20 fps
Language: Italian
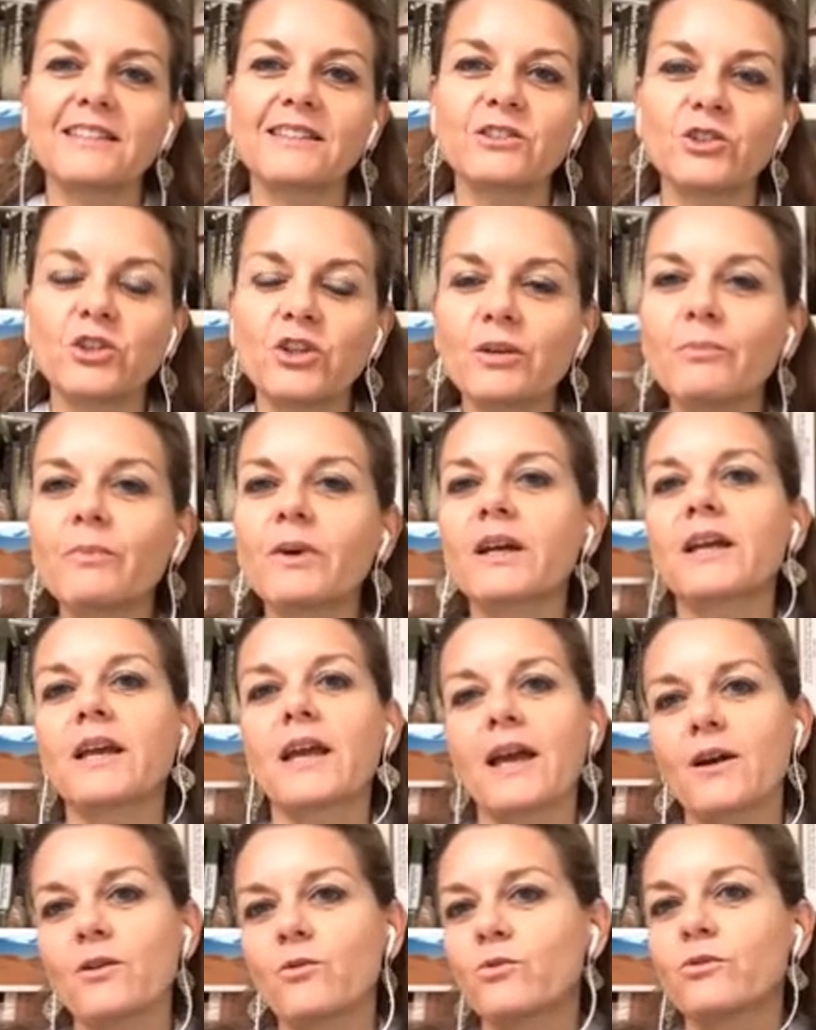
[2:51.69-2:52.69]
Jim, che
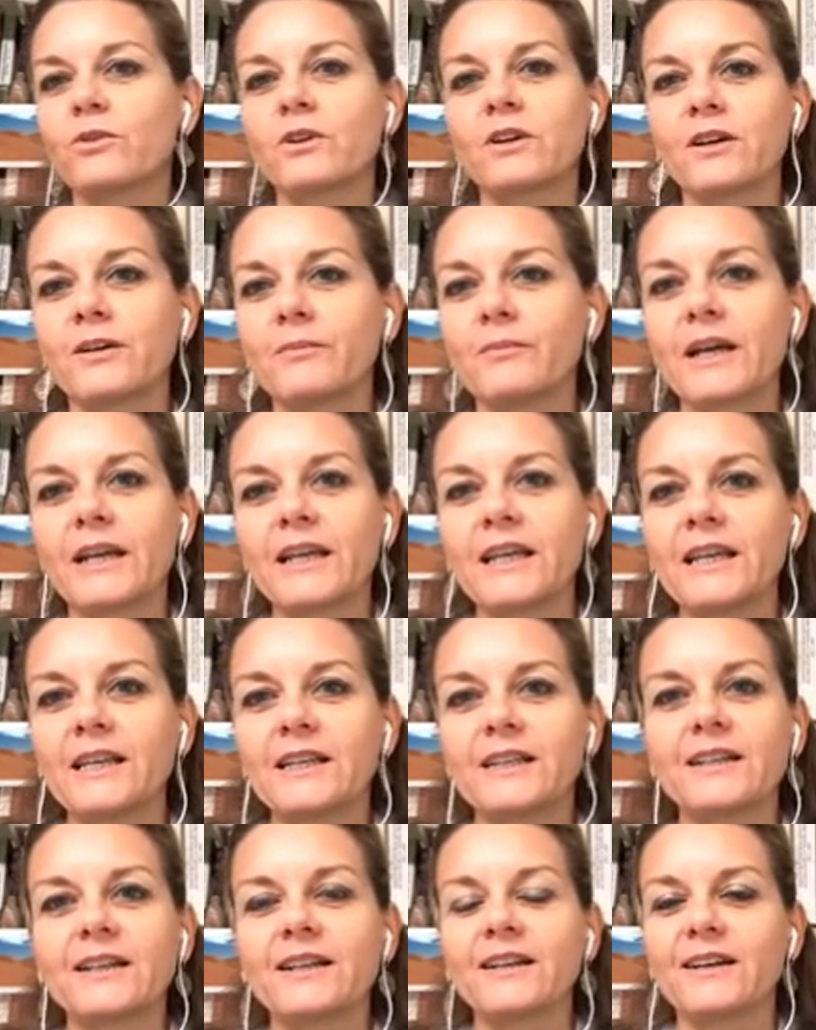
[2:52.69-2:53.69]
è un
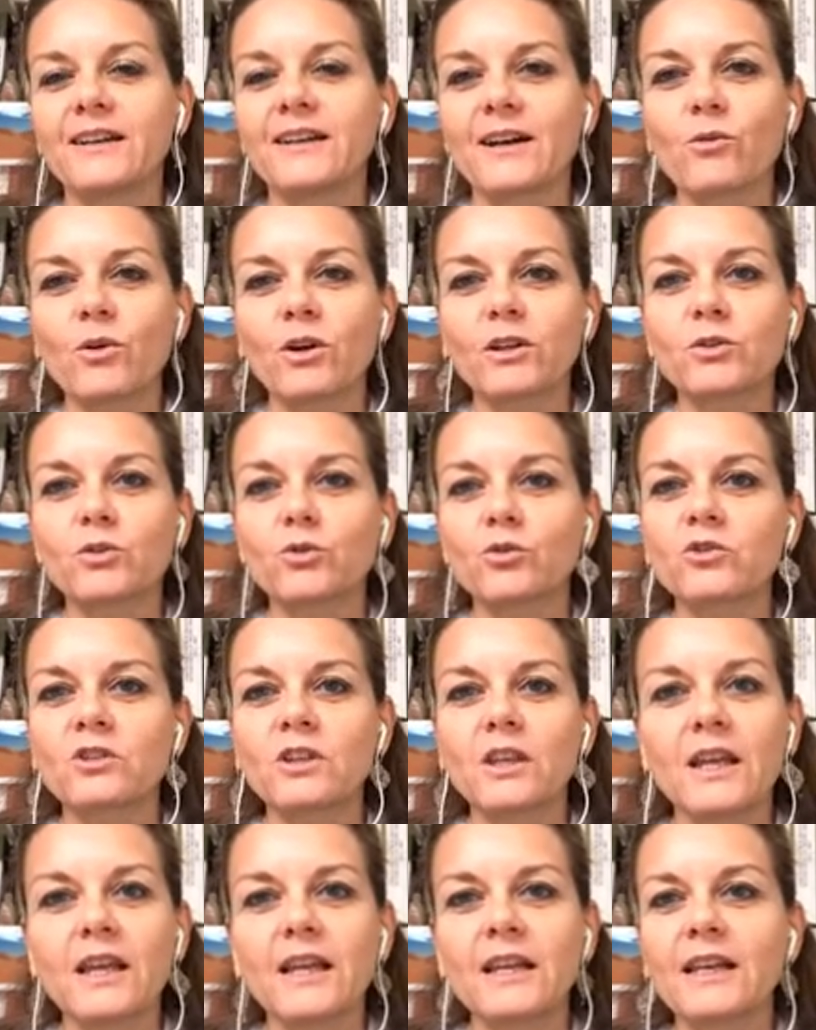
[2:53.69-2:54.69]
marine a quattro
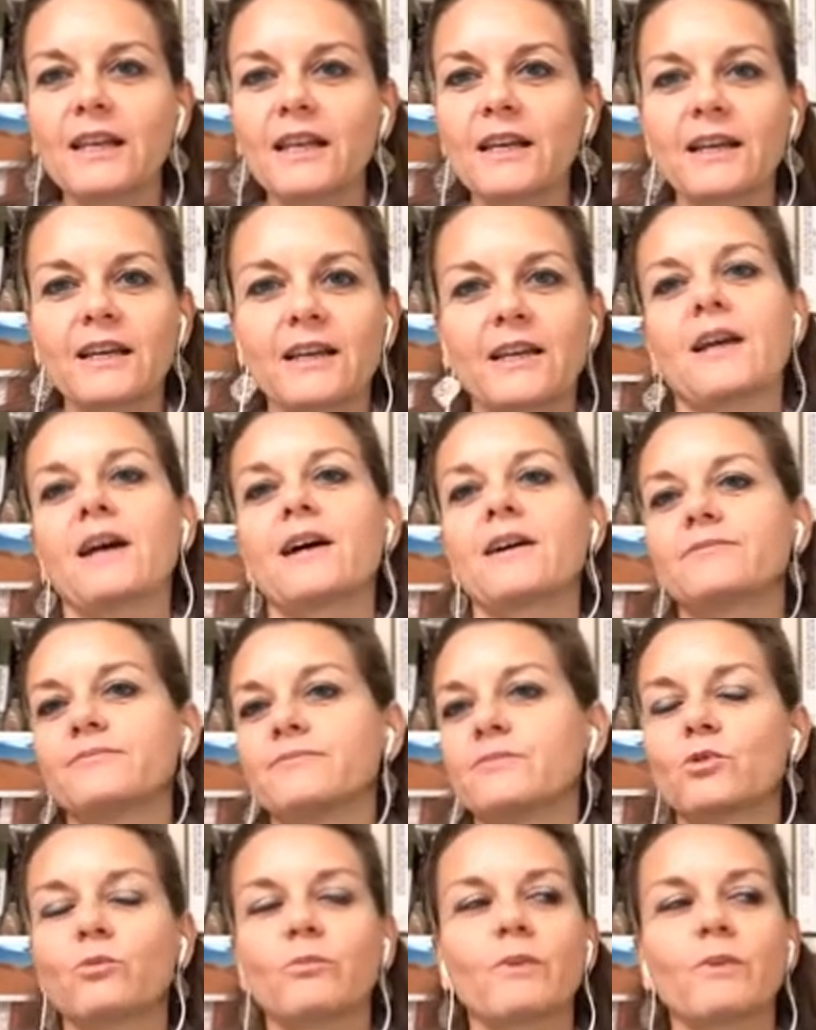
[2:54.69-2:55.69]
stelle, che ha
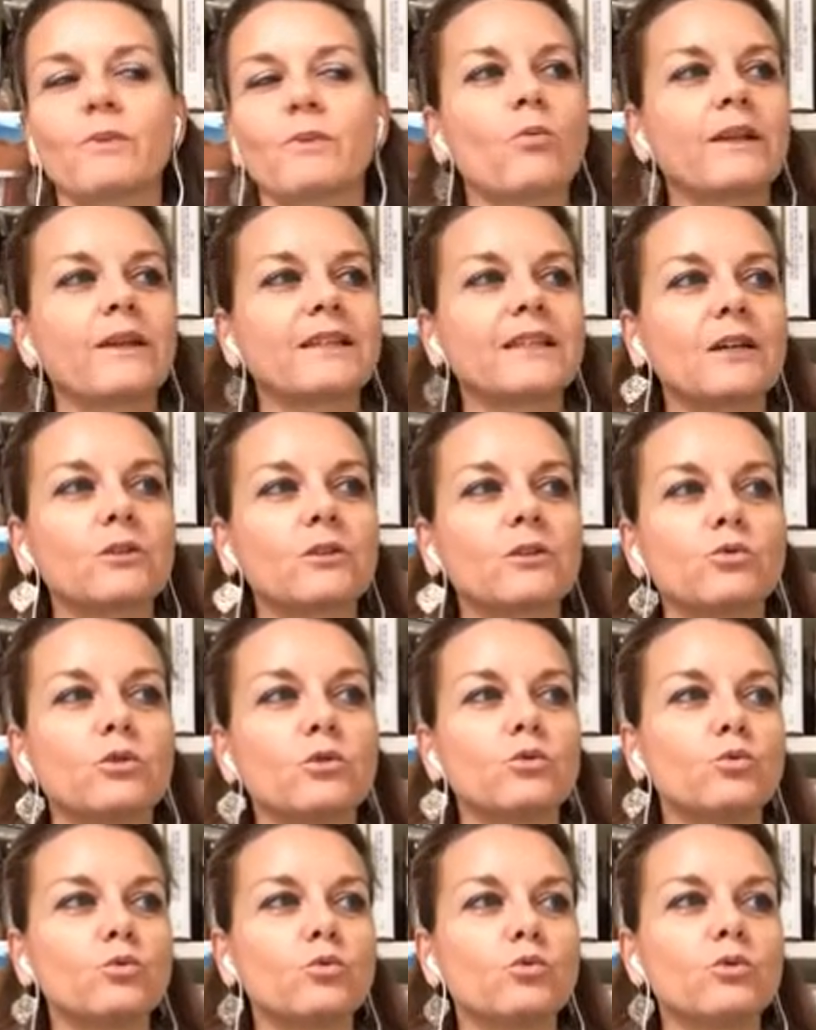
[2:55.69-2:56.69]
insomma comandato di
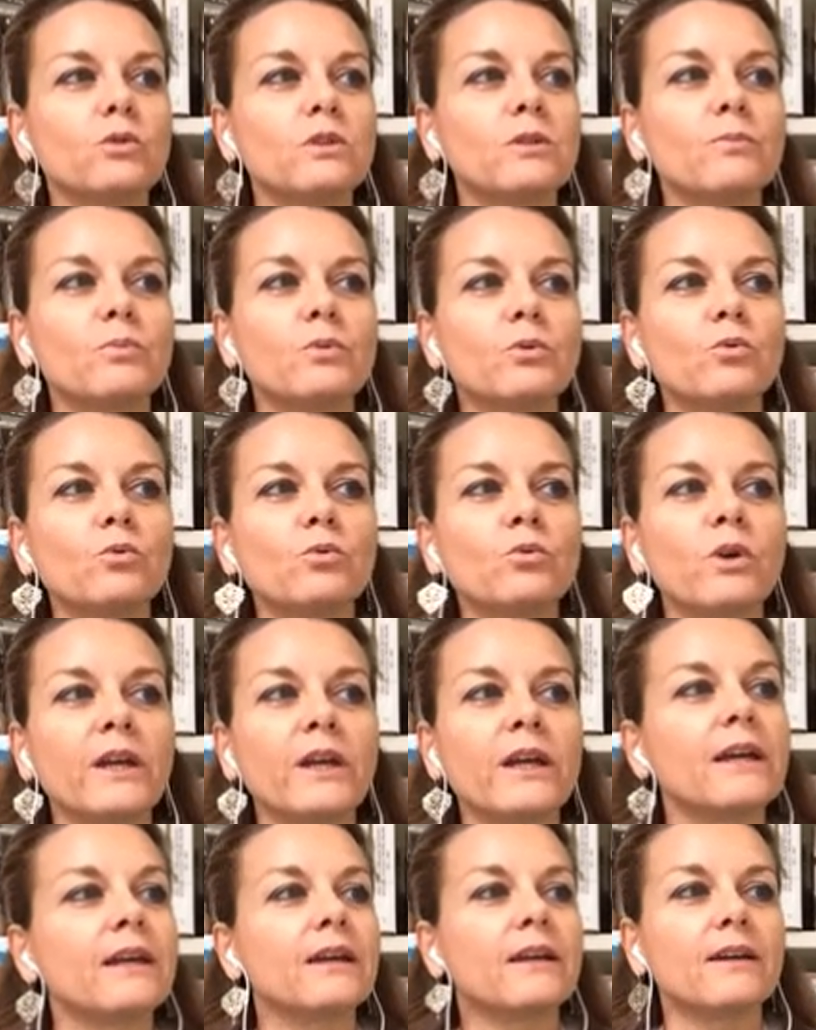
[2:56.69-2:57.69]
tutto e di più
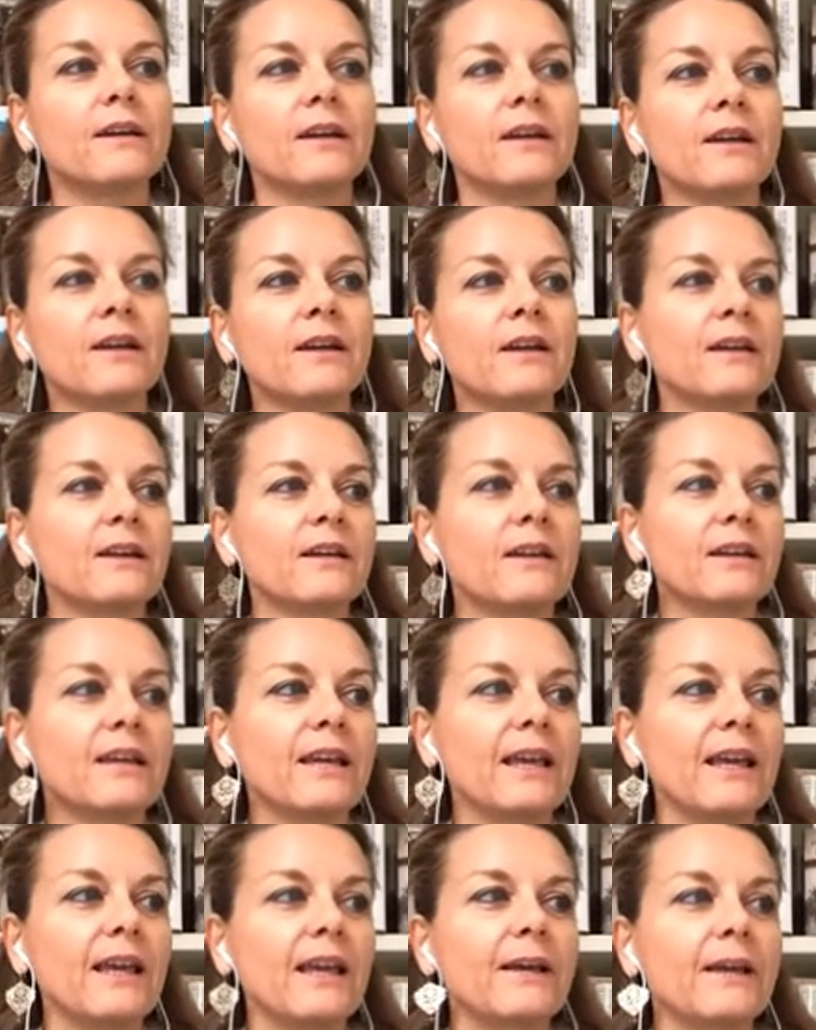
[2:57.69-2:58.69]
e
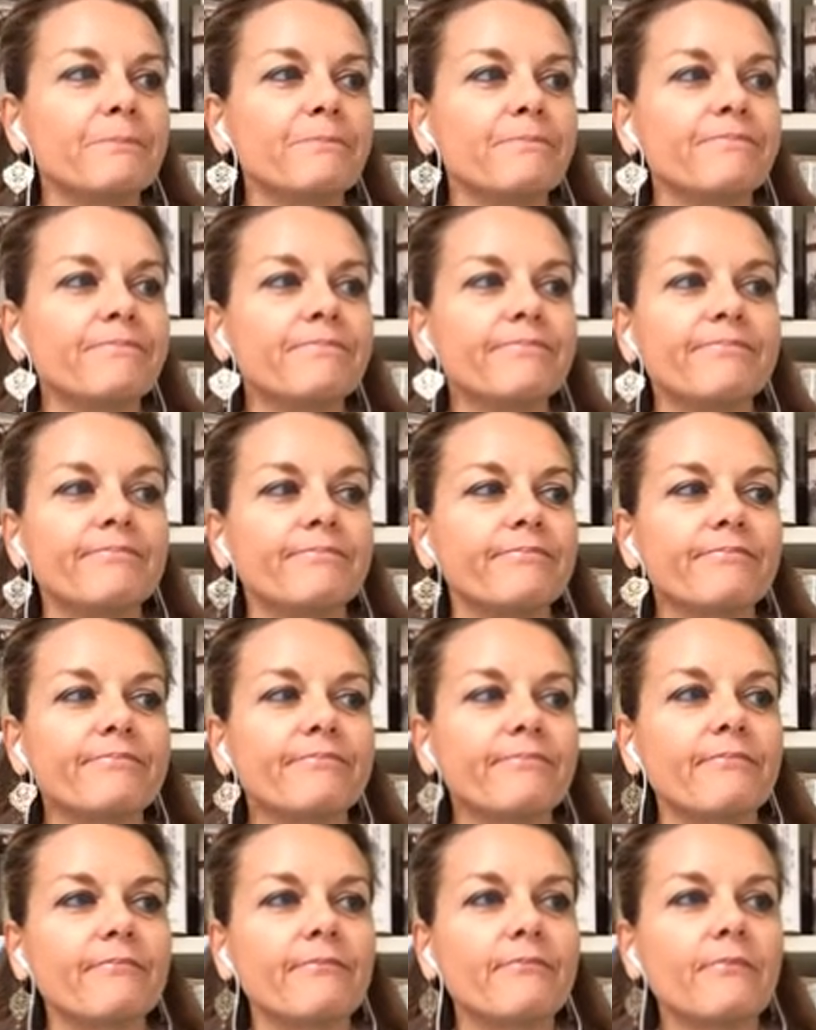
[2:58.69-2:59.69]
che, mh, mm,